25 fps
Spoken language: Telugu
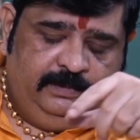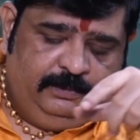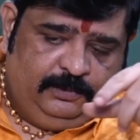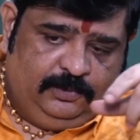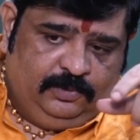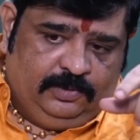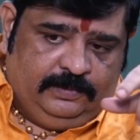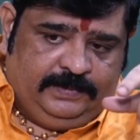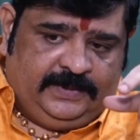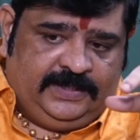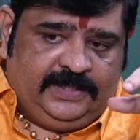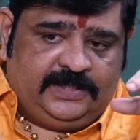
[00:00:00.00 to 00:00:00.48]

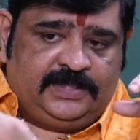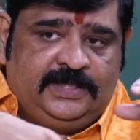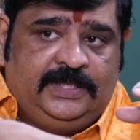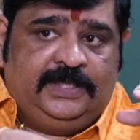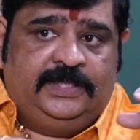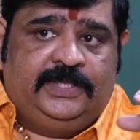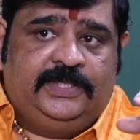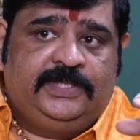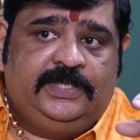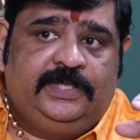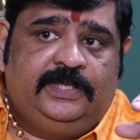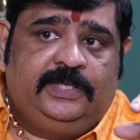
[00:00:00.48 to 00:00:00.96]
మూడు
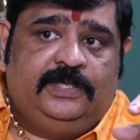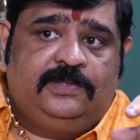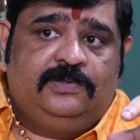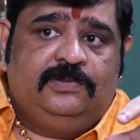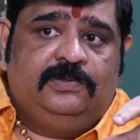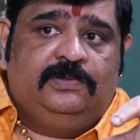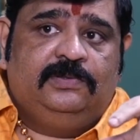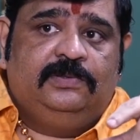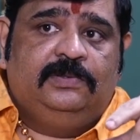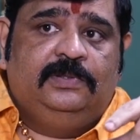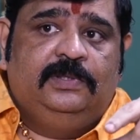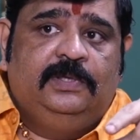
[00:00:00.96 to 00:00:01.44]
ప్రదర్శనలు చేసింది నా
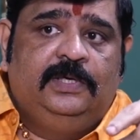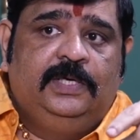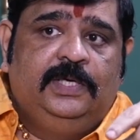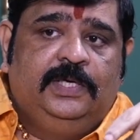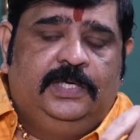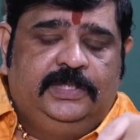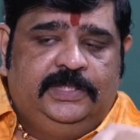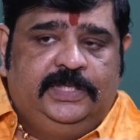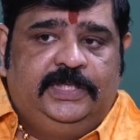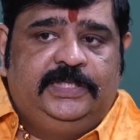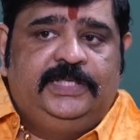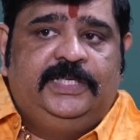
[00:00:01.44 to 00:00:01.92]
చుట్టూ
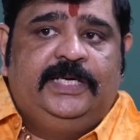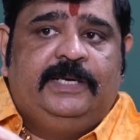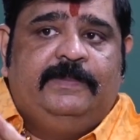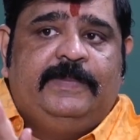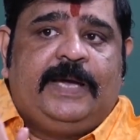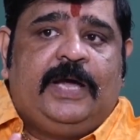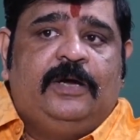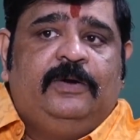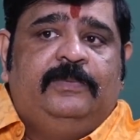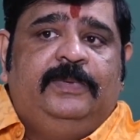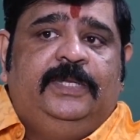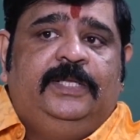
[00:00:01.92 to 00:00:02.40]
చేసి నా
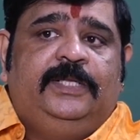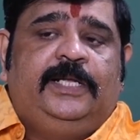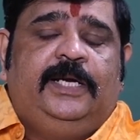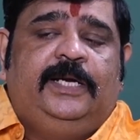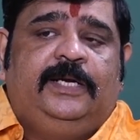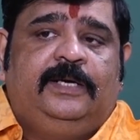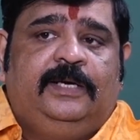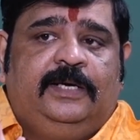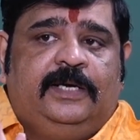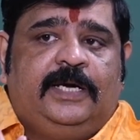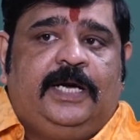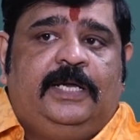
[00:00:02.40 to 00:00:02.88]
బ్యాగ్ మీద
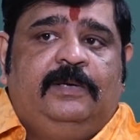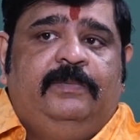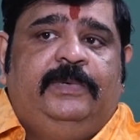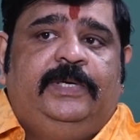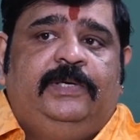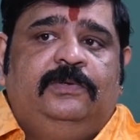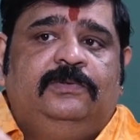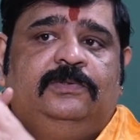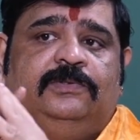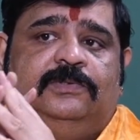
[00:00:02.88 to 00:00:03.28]
తలకి కాలు పెట్టి